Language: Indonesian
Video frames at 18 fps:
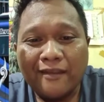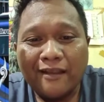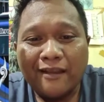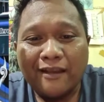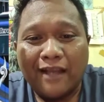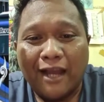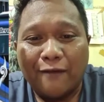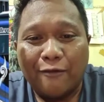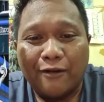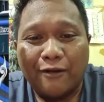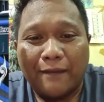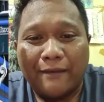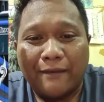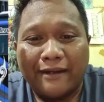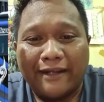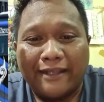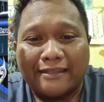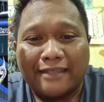Gawo
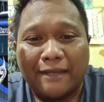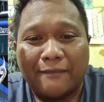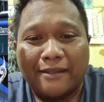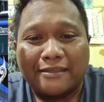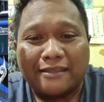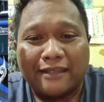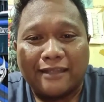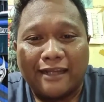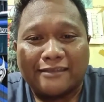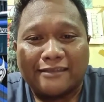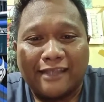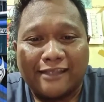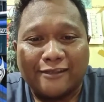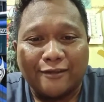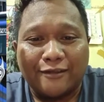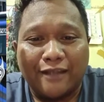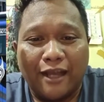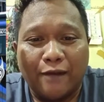nama desa Mas Rian
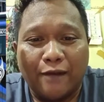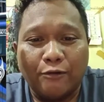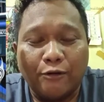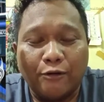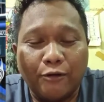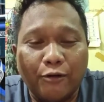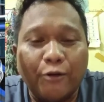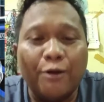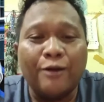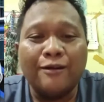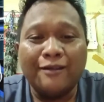stasiun Gawo. Oh, Gawo.